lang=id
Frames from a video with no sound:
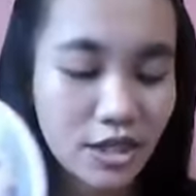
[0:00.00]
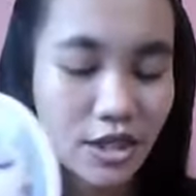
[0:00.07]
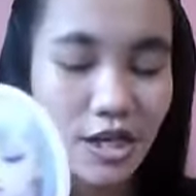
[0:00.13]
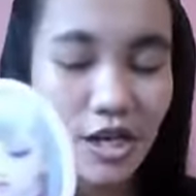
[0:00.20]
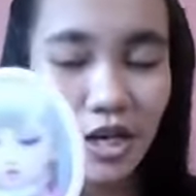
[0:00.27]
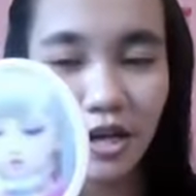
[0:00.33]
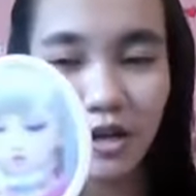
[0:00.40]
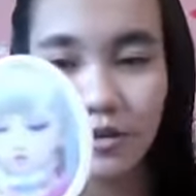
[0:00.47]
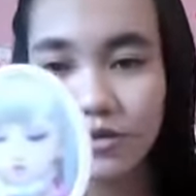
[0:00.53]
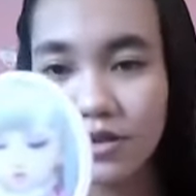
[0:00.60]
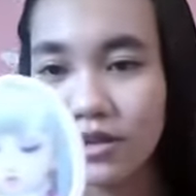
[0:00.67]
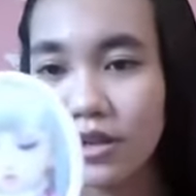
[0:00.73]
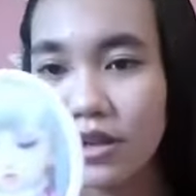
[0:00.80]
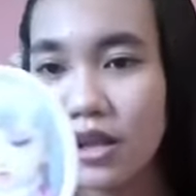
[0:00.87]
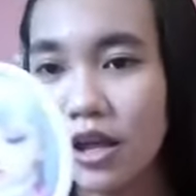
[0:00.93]
jadi nggak
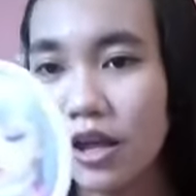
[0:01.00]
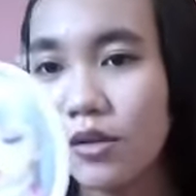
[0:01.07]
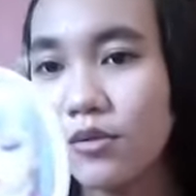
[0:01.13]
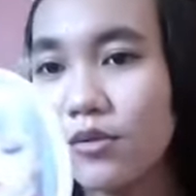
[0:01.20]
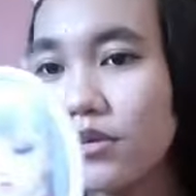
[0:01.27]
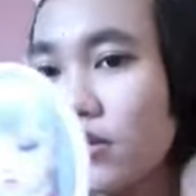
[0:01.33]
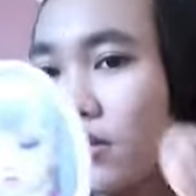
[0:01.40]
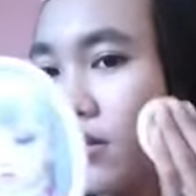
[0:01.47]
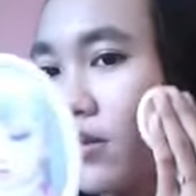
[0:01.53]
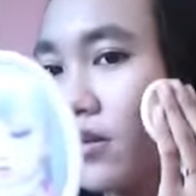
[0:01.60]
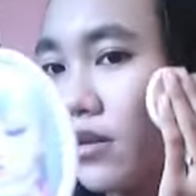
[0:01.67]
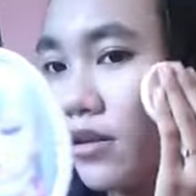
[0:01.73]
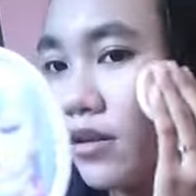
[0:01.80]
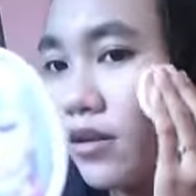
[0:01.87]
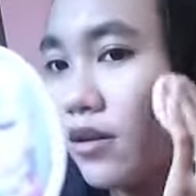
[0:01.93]
usah terlalu
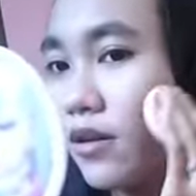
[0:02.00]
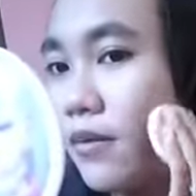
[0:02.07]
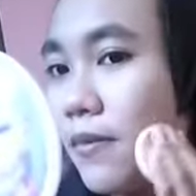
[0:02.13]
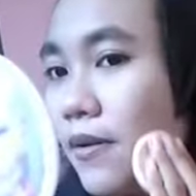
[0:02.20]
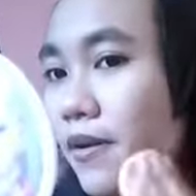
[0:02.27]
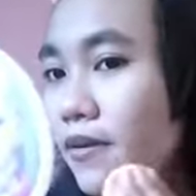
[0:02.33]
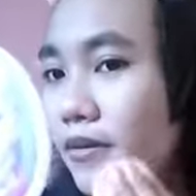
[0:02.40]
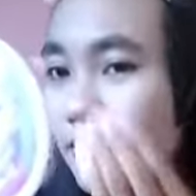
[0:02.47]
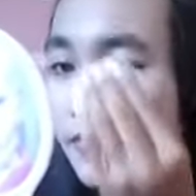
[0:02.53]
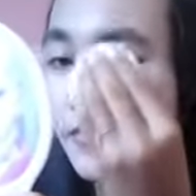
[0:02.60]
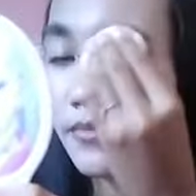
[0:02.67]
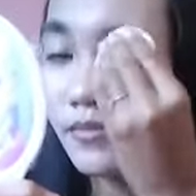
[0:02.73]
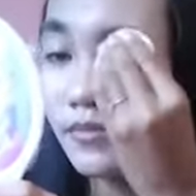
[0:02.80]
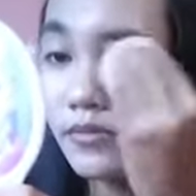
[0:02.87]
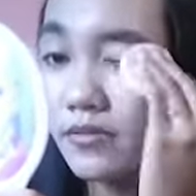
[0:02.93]
apa ya
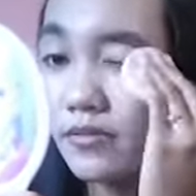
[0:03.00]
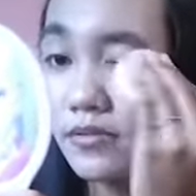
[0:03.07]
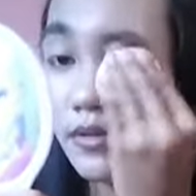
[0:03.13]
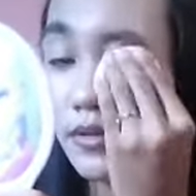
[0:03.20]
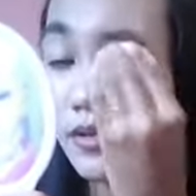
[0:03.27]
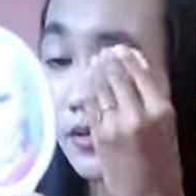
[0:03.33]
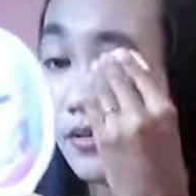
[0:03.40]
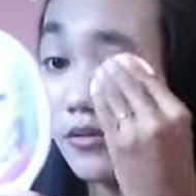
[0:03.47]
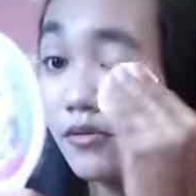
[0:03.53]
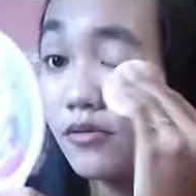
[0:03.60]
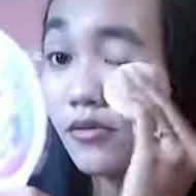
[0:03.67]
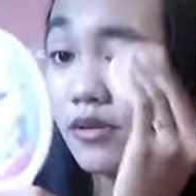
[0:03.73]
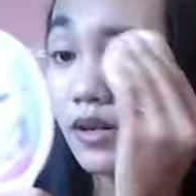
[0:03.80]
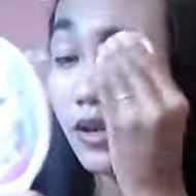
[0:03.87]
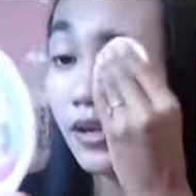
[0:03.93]
ini tuh
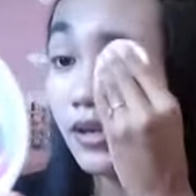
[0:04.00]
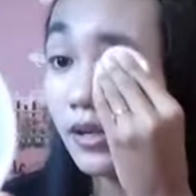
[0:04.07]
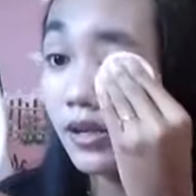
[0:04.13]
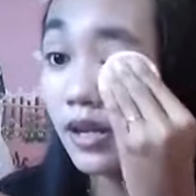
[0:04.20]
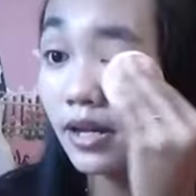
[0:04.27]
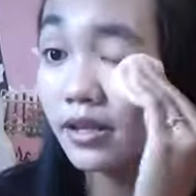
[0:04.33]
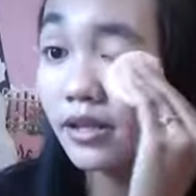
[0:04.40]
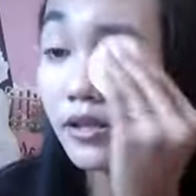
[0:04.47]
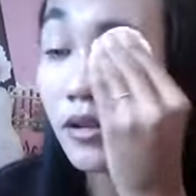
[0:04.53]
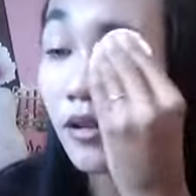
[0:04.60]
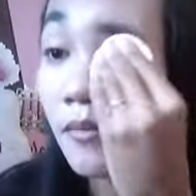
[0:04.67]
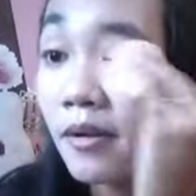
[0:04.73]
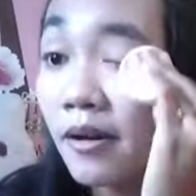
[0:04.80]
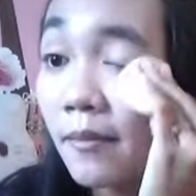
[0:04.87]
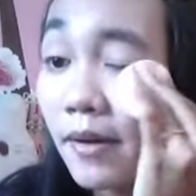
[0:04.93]
juga di, di atas
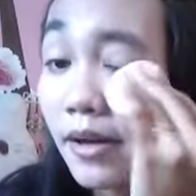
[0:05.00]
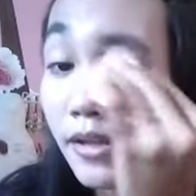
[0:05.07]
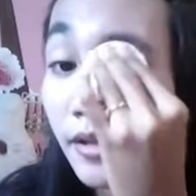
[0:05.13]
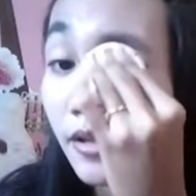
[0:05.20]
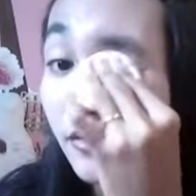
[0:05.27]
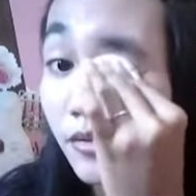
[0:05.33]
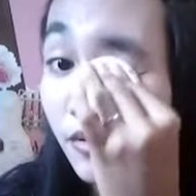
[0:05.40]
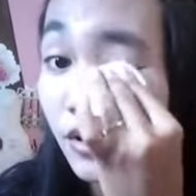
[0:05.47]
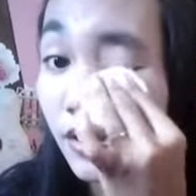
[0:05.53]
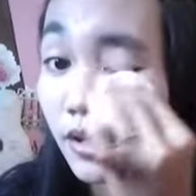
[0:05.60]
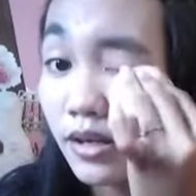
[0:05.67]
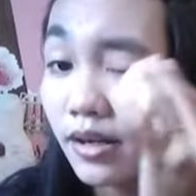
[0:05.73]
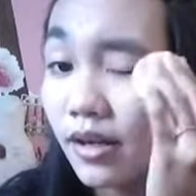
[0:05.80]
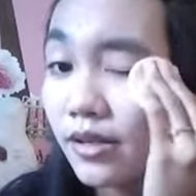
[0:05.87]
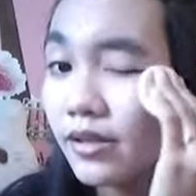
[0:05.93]
kelopak mata juga
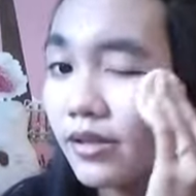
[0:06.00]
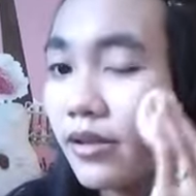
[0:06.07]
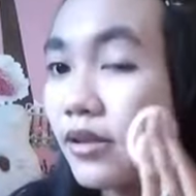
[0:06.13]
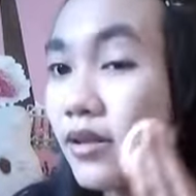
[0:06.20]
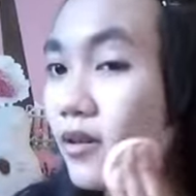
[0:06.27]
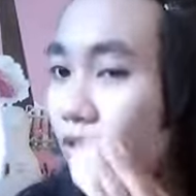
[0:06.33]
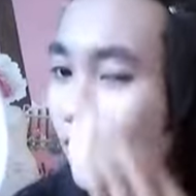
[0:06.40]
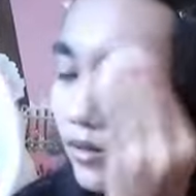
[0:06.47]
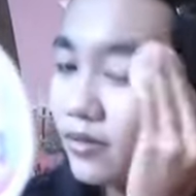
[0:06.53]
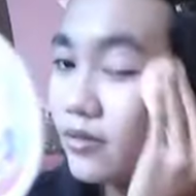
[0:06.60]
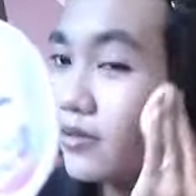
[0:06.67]
dikasih ya